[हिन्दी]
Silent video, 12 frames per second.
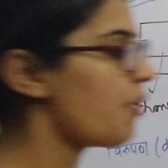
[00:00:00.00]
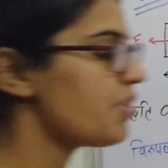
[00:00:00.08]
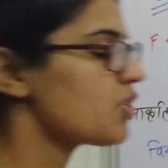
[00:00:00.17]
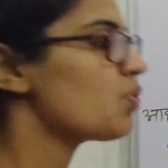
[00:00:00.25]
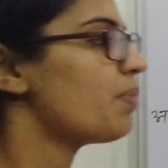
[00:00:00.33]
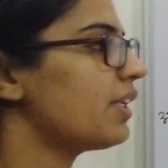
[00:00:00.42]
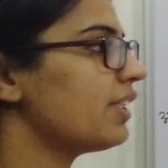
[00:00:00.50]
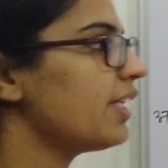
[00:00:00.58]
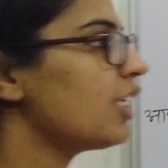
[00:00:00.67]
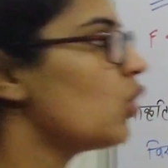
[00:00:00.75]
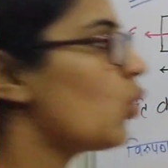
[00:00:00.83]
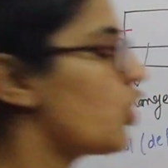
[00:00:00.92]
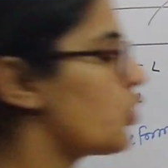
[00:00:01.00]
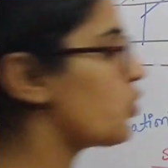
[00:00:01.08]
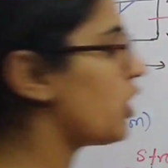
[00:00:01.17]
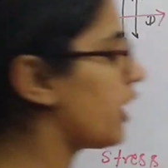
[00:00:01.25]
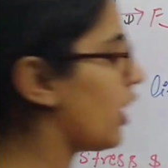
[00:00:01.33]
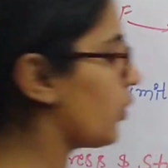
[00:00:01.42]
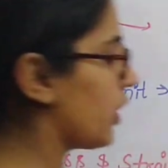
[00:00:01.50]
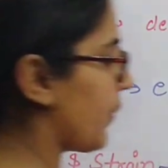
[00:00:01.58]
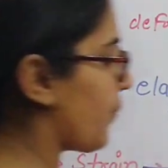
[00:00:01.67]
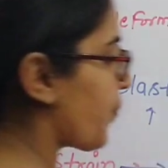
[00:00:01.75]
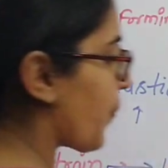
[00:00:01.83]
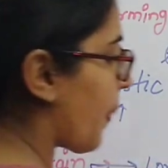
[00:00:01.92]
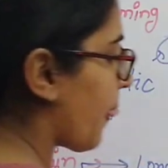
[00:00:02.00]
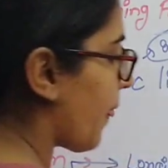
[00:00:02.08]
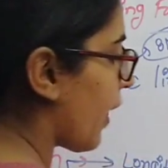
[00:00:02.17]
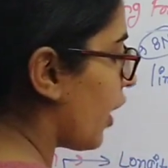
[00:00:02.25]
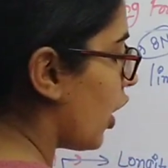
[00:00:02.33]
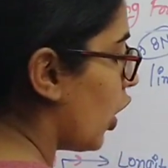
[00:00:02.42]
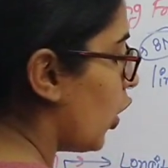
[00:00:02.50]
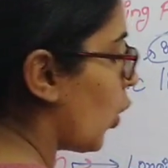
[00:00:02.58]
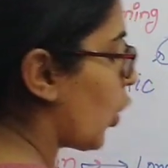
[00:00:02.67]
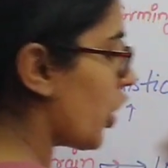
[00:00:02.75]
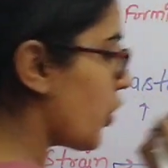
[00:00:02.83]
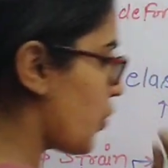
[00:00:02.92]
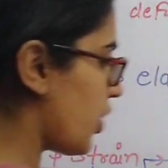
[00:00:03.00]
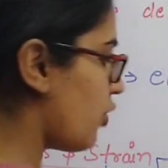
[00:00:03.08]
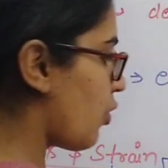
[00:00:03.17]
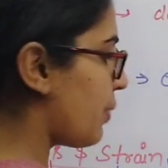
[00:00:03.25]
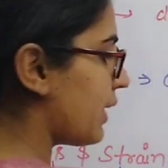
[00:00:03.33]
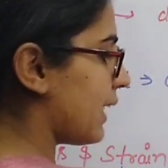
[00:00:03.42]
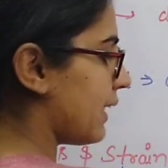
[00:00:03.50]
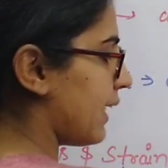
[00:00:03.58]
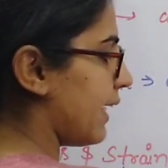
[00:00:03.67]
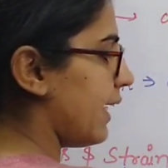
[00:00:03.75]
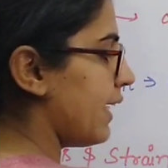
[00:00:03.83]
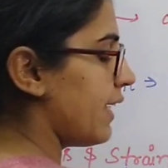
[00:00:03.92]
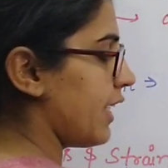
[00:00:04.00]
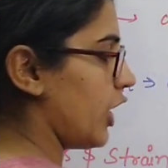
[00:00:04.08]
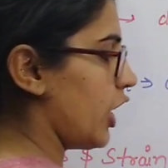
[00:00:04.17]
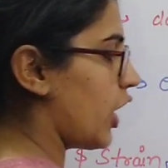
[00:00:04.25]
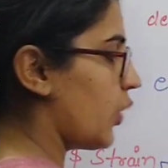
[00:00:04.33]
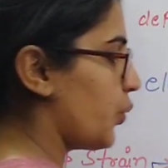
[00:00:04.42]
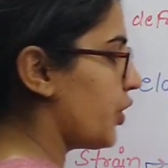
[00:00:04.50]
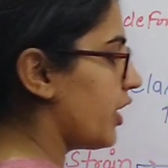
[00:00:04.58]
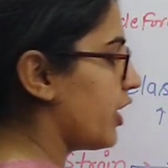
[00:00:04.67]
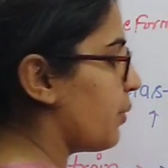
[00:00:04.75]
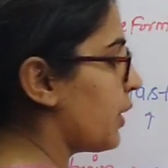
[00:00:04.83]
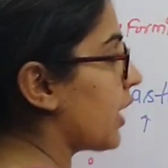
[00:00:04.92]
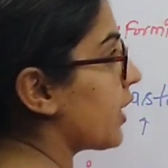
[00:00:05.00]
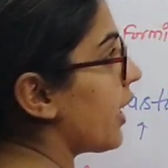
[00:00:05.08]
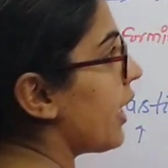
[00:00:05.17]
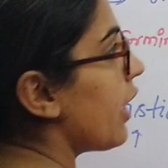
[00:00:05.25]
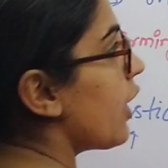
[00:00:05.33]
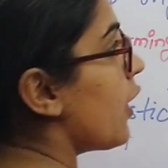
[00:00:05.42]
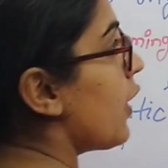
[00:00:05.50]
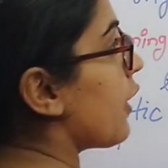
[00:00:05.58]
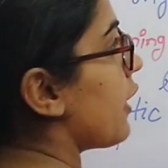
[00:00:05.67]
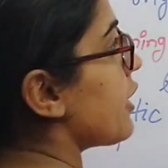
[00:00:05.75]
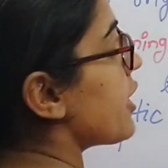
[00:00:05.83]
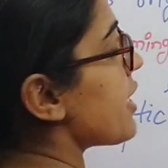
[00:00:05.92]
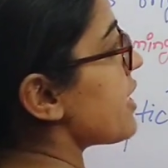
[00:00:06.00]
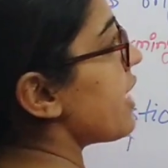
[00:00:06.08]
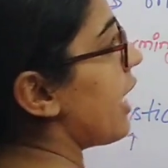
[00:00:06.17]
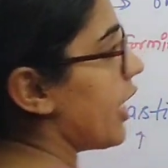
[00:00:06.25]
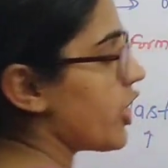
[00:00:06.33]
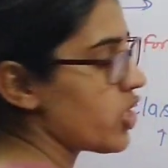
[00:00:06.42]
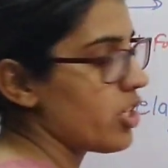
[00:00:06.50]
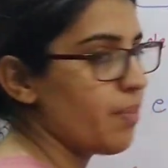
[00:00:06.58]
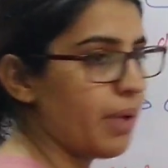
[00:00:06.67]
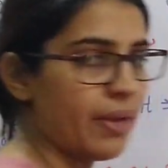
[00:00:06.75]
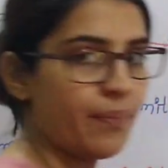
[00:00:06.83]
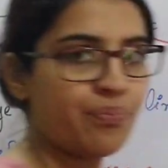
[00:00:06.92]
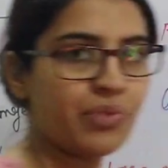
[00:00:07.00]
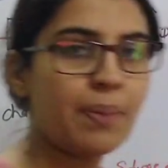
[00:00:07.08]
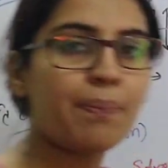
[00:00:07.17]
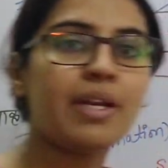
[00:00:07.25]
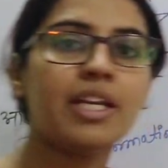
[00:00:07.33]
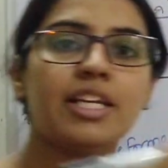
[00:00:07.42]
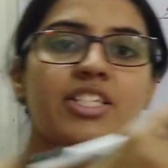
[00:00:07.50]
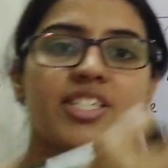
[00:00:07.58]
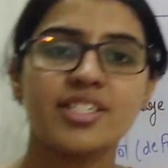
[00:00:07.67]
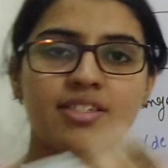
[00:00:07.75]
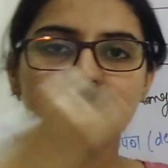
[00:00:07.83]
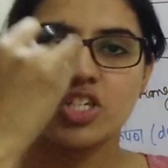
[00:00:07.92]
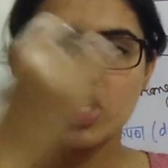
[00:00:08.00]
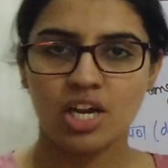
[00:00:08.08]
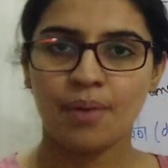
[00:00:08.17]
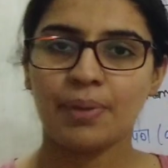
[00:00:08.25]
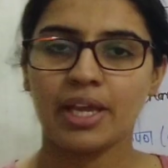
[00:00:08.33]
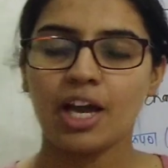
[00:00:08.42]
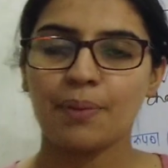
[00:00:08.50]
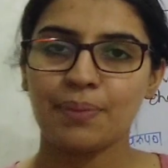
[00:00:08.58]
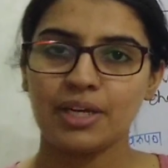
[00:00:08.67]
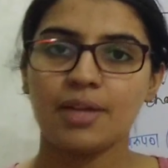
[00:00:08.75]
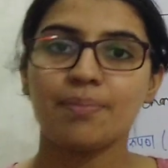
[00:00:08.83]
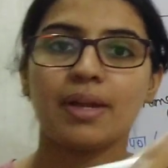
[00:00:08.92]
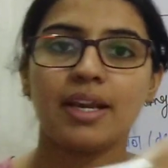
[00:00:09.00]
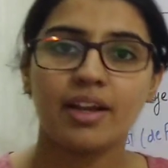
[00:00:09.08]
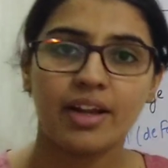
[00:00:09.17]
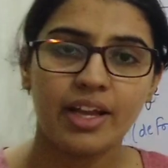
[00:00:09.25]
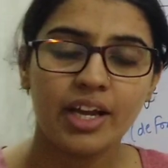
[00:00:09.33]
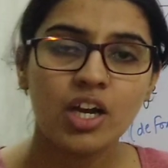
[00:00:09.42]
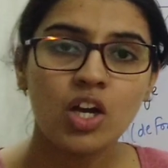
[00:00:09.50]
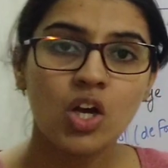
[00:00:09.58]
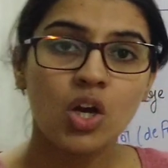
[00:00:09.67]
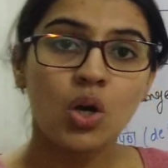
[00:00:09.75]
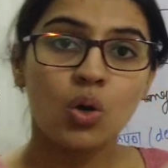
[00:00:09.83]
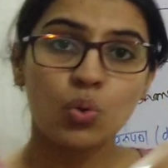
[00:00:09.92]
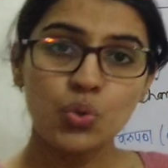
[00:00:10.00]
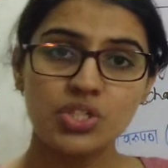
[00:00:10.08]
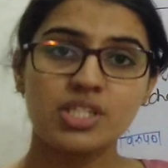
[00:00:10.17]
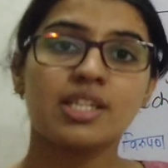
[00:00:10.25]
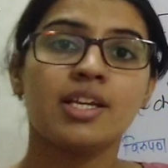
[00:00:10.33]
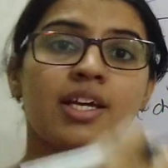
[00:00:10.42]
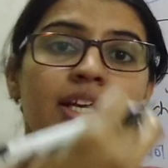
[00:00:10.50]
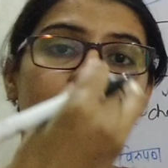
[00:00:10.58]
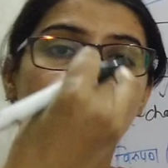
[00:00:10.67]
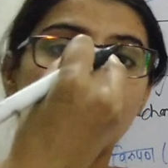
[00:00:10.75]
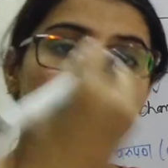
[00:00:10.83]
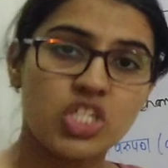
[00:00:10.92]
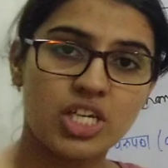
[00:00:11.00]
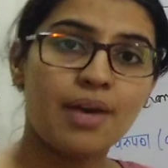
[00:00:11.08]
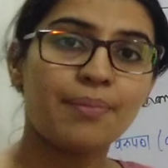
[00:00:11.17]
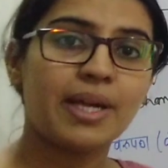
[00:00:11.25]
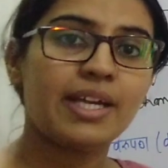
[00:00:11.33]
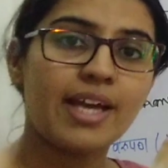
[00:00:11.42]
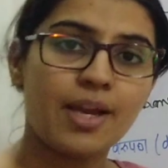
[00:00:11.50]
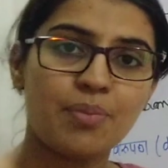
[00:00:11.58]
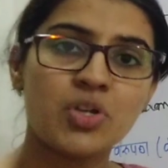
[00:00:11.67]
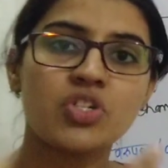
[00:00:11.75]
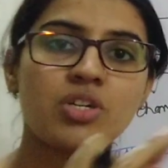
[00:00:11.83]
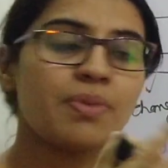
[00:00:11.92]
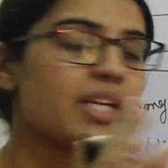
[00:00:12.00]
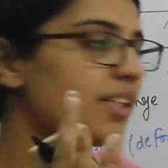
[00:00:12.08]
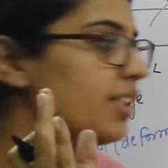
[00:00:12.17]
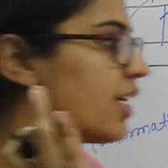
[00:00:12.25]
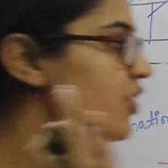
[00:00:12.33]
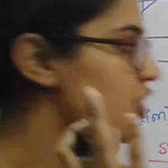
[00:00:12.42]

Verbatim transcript: अब इसको पढ़ते हैं कि लॉन्गिट्यूडनल क्या होता है लॉन्गिट्यूडनल वो बताता है यानी अनुदैर्ध्य बताता है कि जिस डायरेक्शन में अपन ने जिस दिशा में अपन ने बल लगाया उस दिशा में डायमेंशन में कितना